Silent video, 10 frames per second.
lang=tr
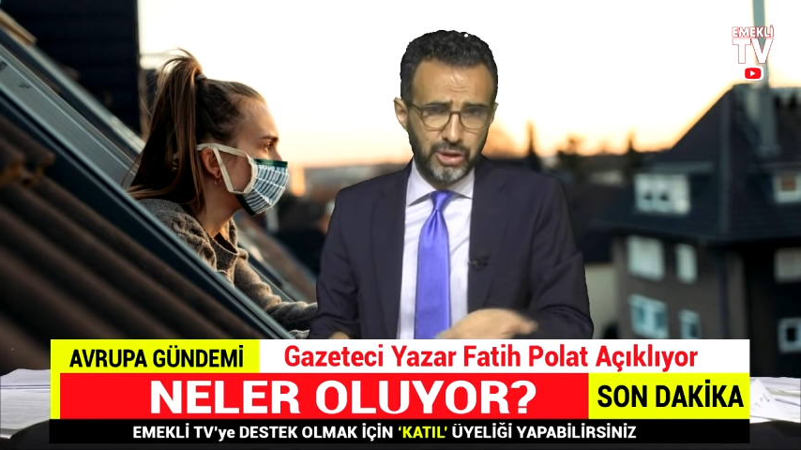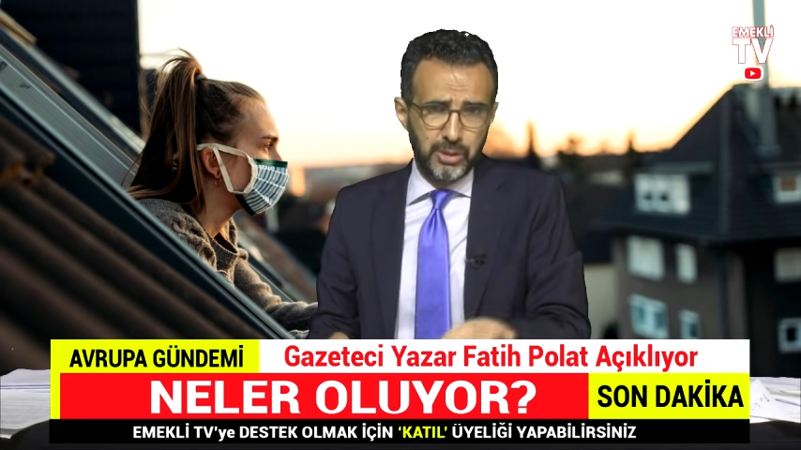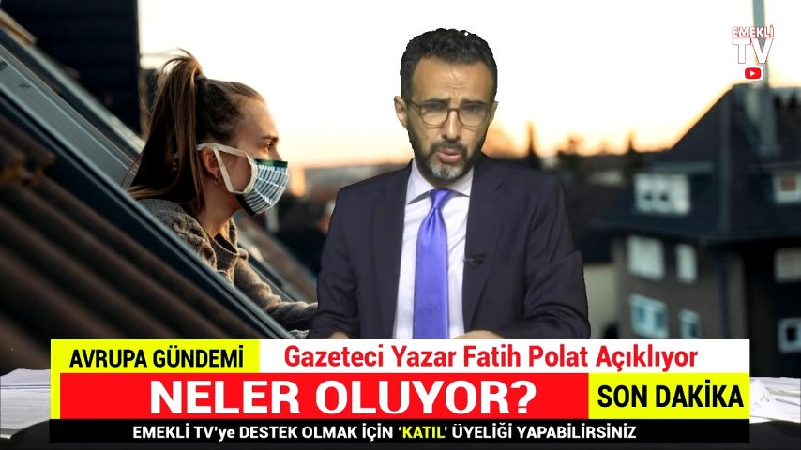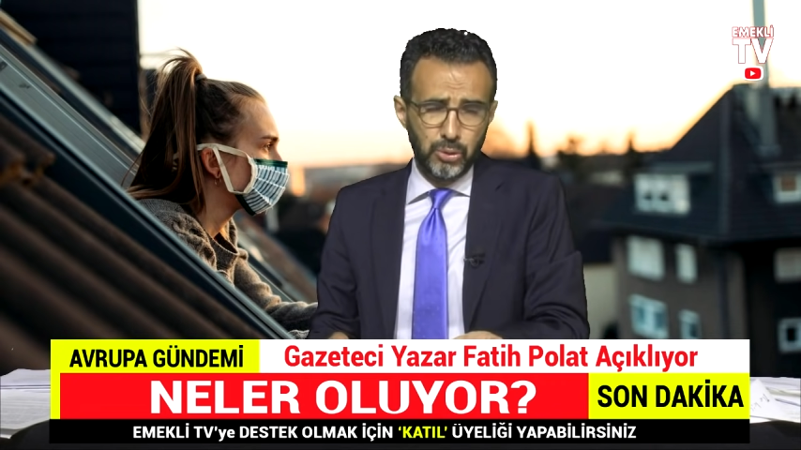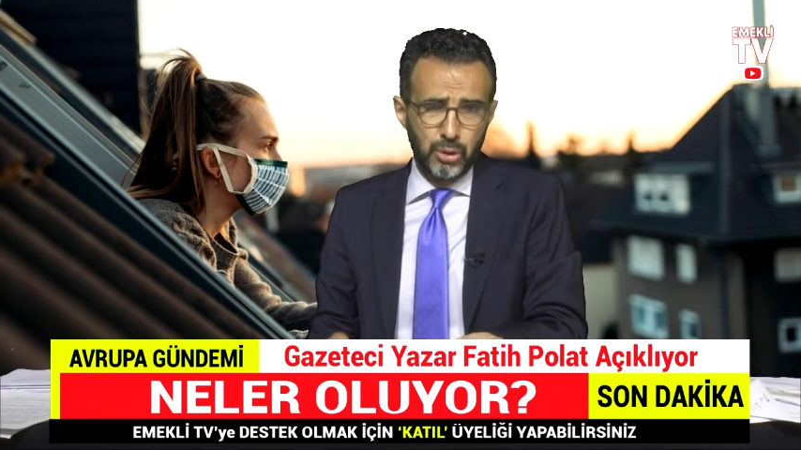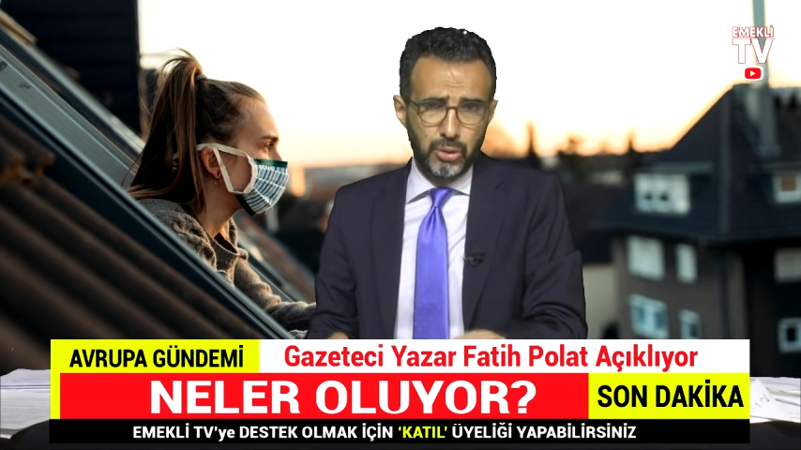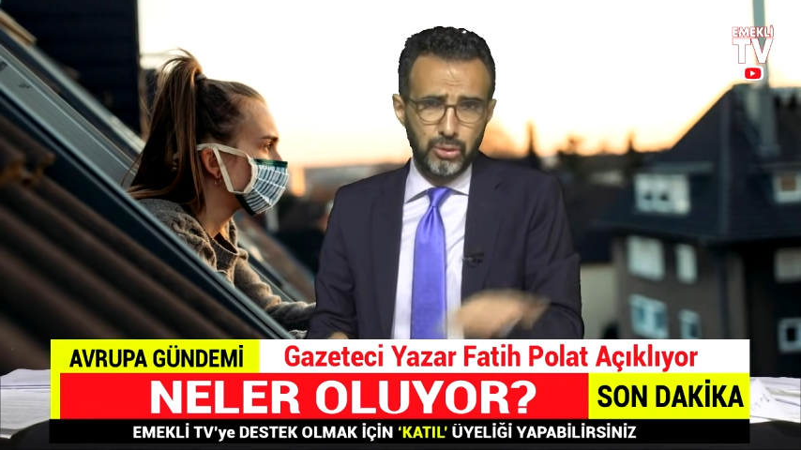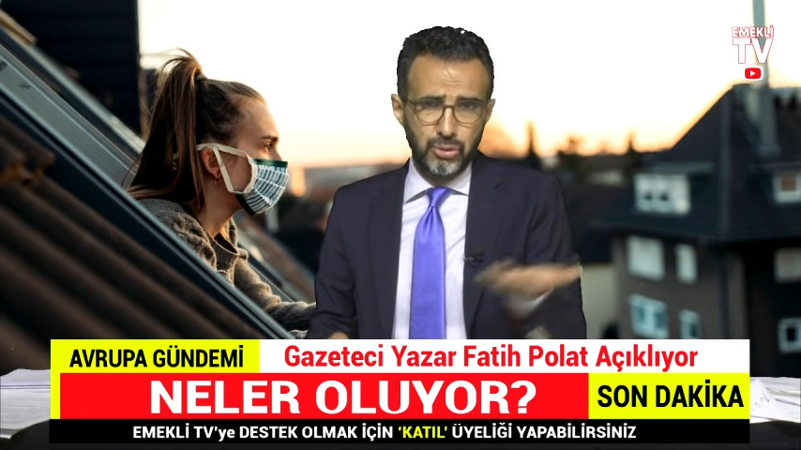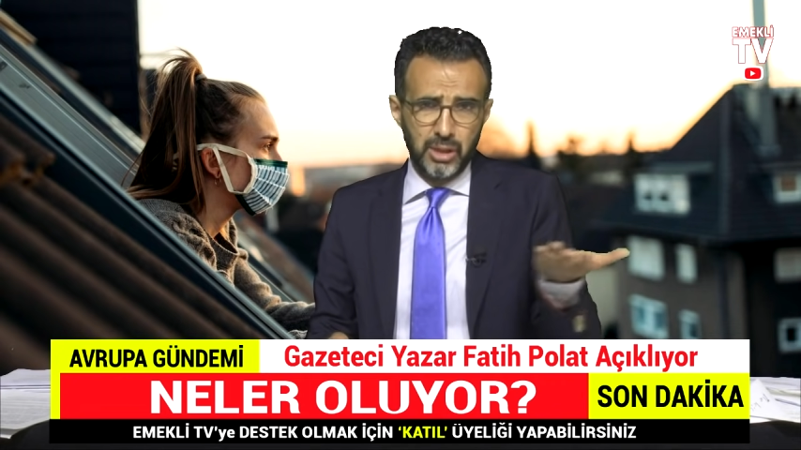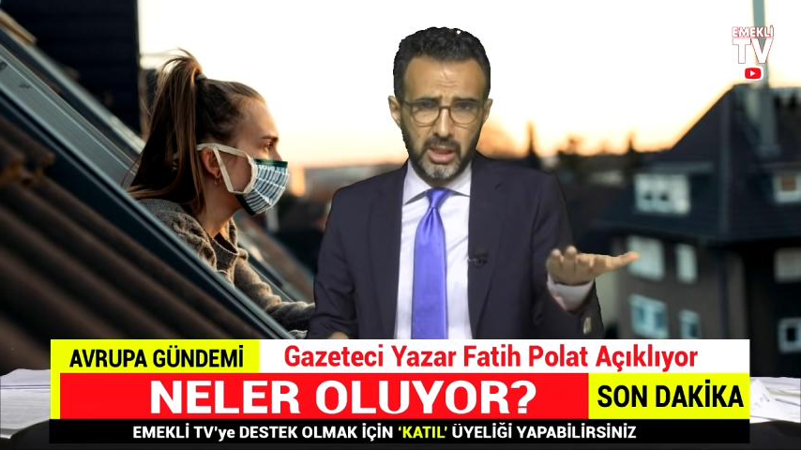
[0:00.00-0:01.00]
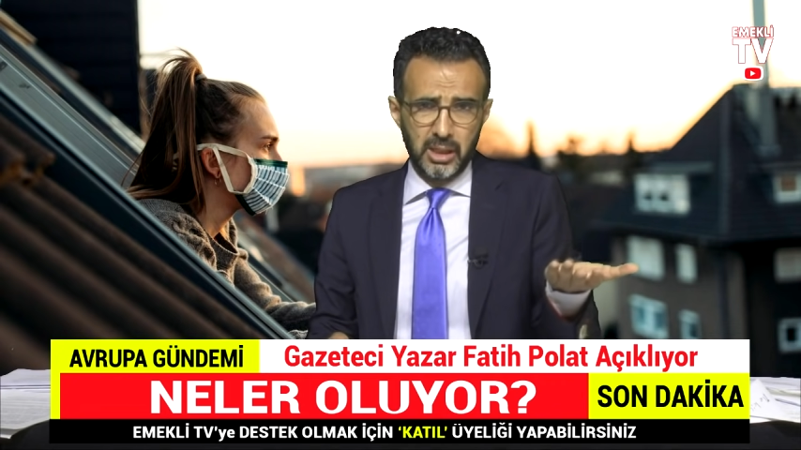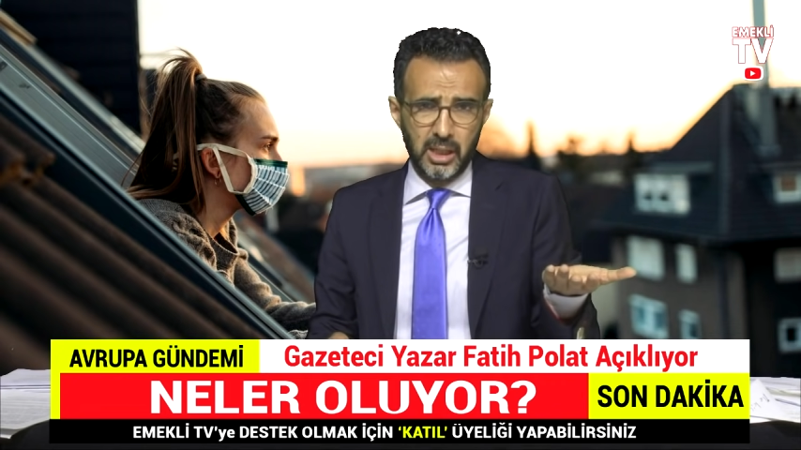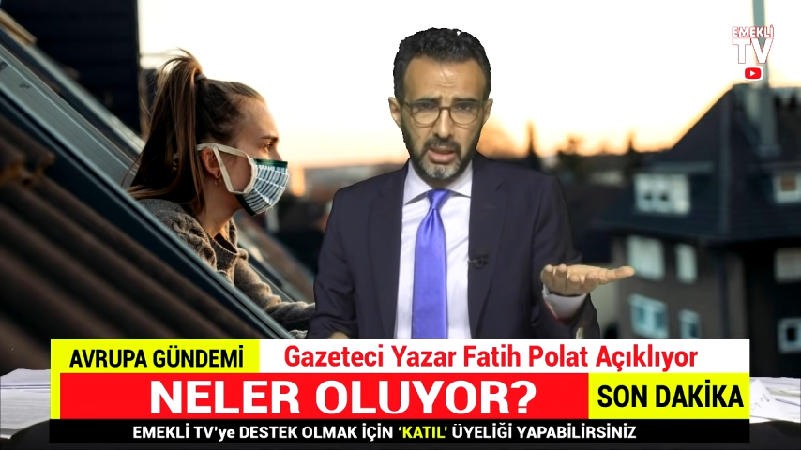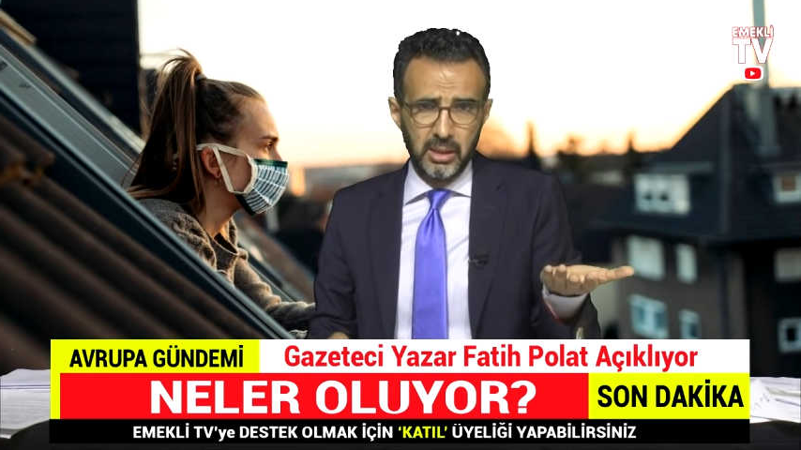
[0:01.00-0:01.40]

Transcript: İşte bu dördüncü dalga.